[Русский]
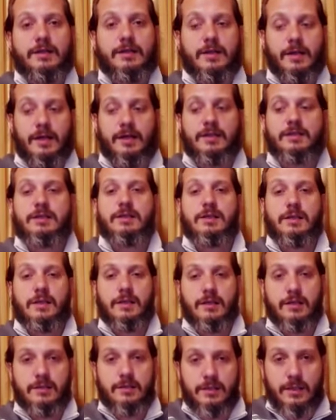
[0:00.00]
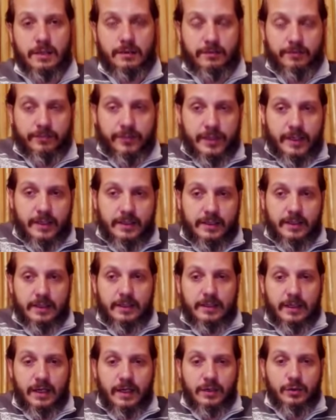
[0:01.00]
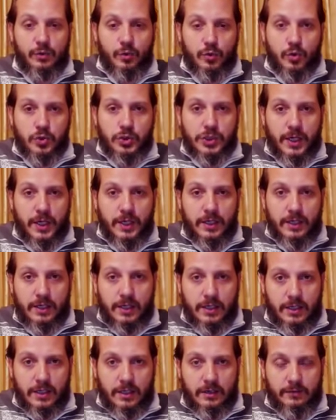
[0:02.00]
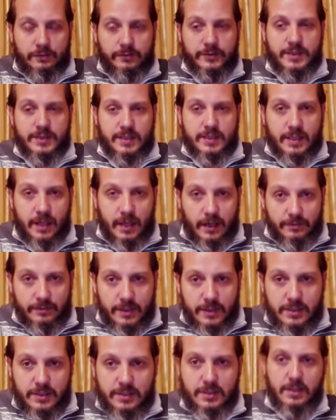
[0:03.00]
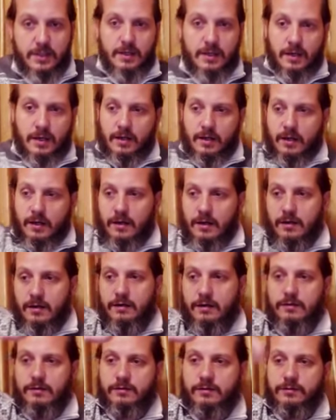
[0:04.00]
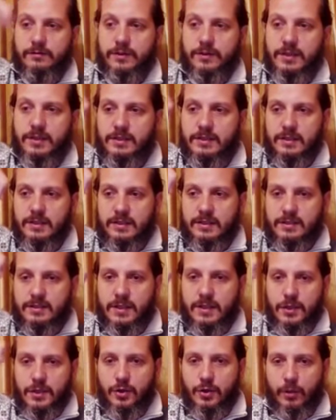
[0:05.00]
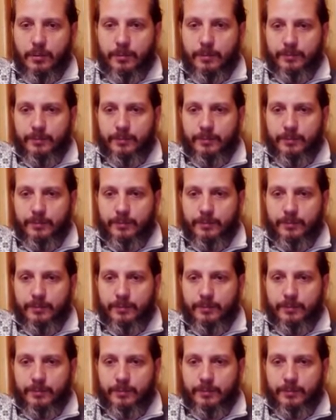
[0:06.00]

эти иглы, и тогда нужно их вставить э, вниз острием